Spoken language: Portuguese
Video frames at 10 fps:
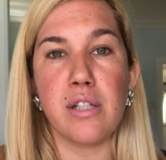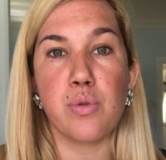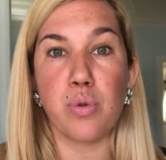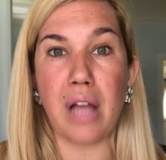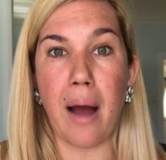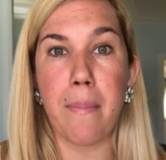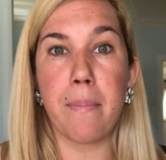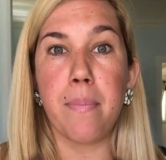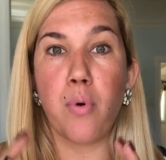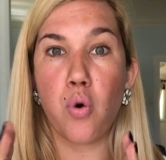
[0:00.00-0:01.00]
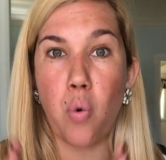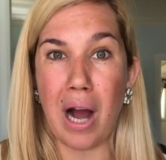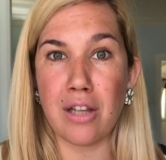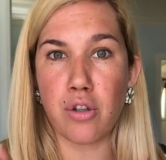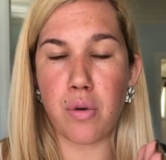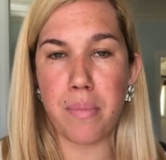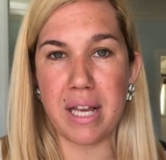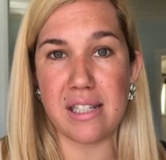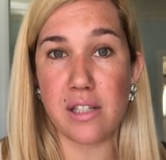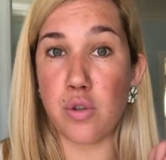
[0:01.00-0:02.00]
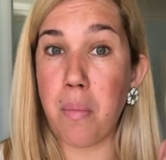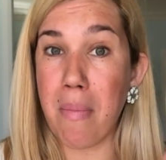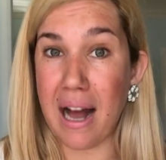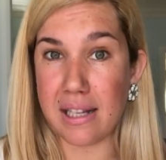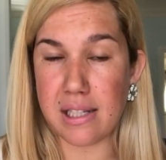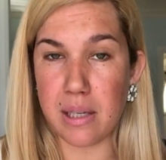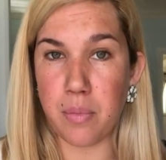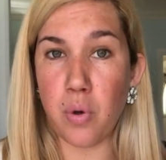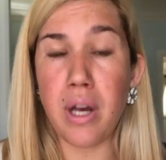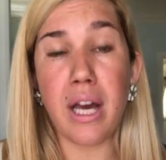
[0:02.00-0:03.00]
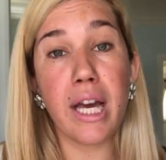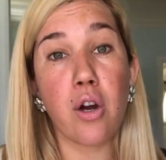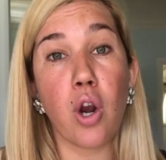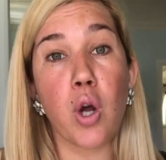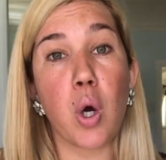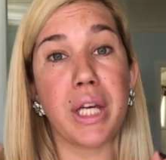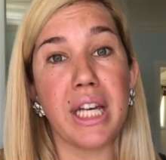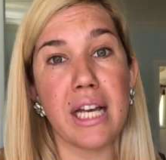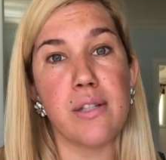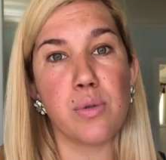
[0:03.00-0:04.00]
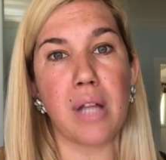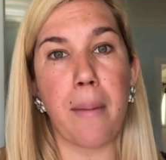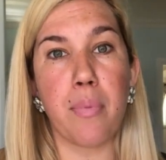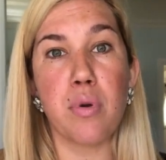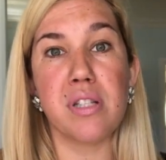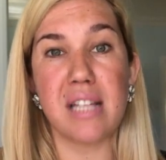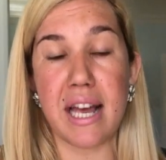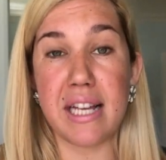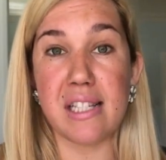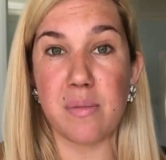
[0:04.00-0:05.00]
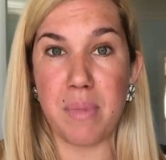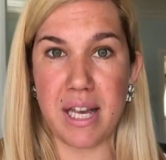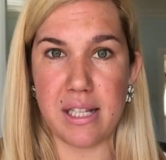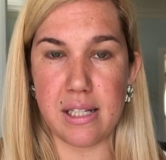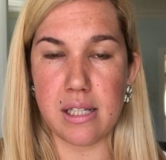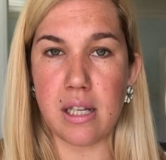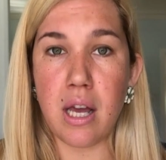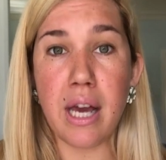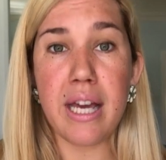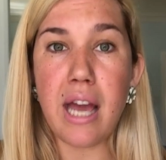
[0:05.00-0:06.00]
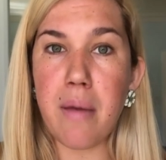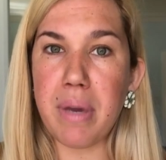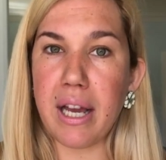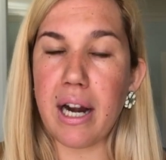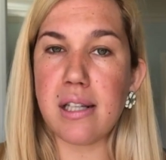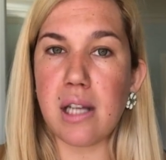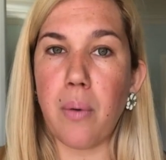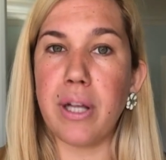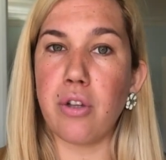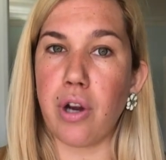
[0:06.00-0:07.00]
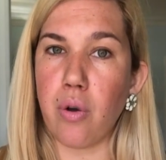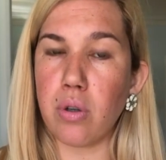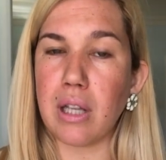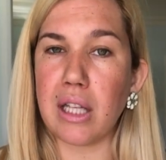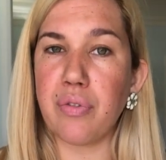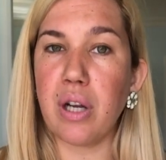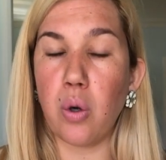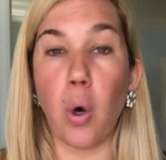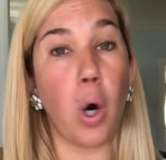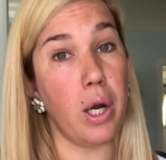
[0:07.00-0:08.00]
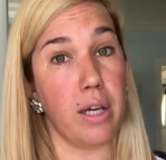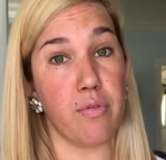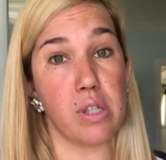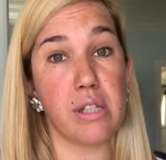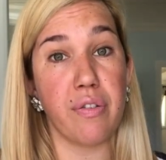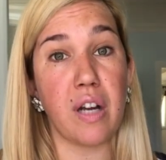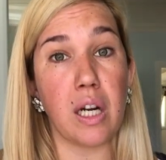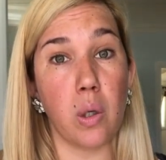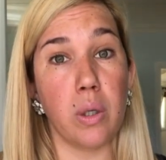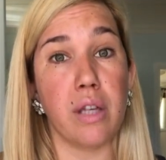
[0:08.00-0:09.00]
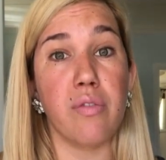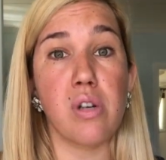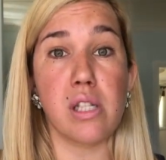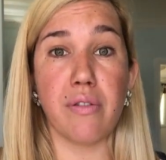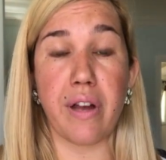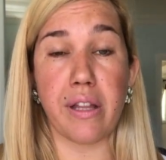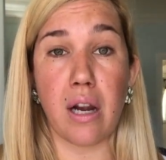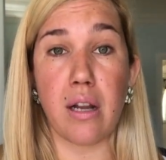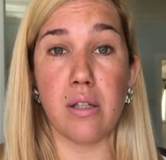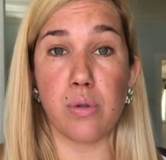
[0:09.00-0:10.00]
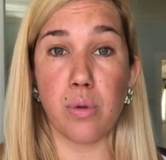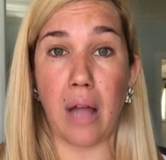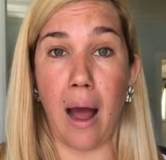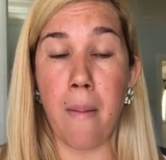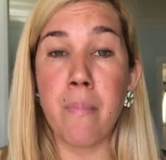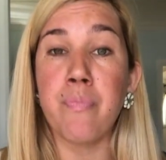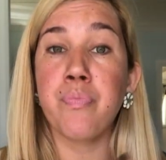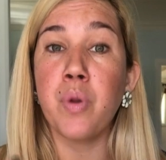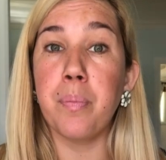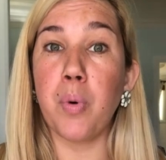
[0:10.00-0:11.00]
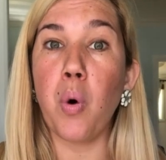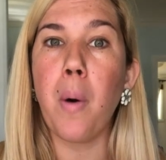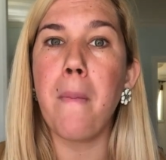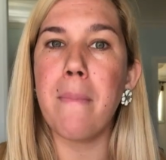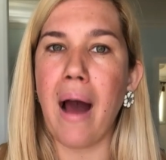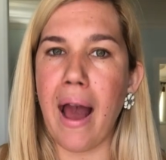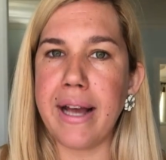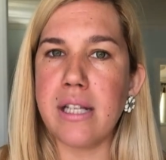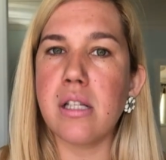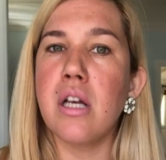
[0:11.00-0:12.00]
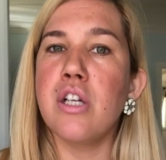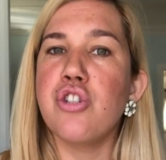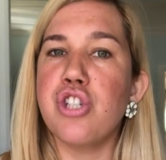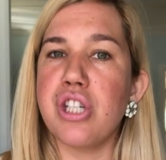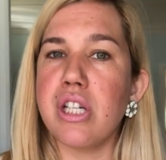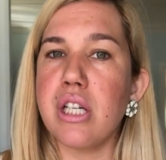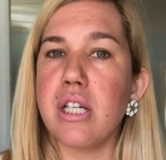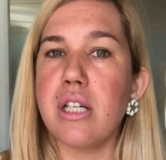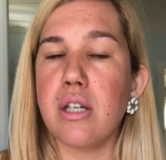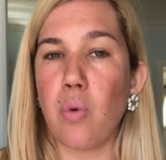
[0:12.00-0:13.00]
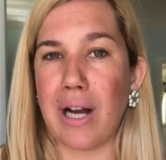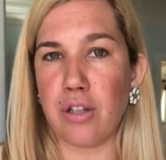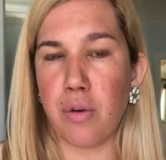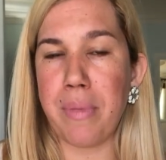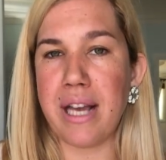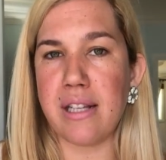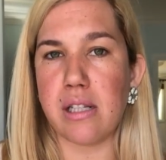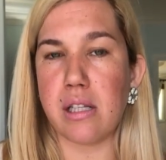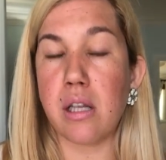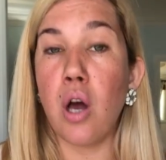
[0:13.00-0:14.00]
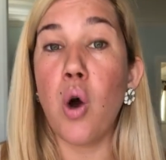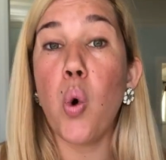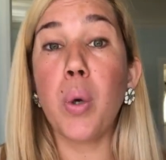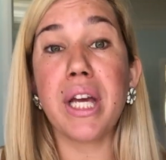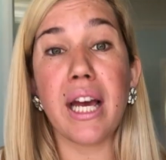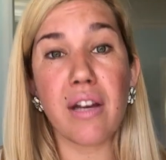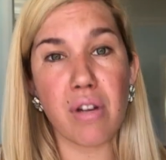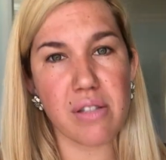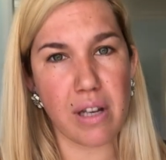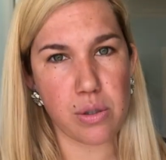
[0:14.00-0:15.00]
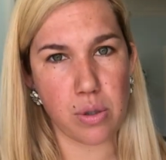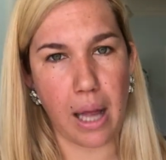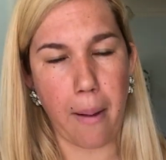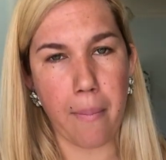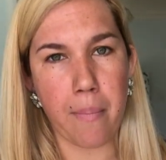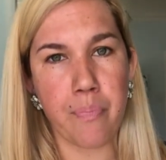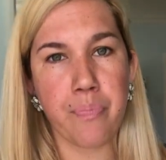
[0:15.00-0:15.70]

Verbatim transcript: estudar por quatro meses no máximo e colocou que ia estudar por seis meses. E a imigração entrou em contato e falou: Olha, você falou que você vai estudar por mais de quatro meses. O que, que você vai estudar?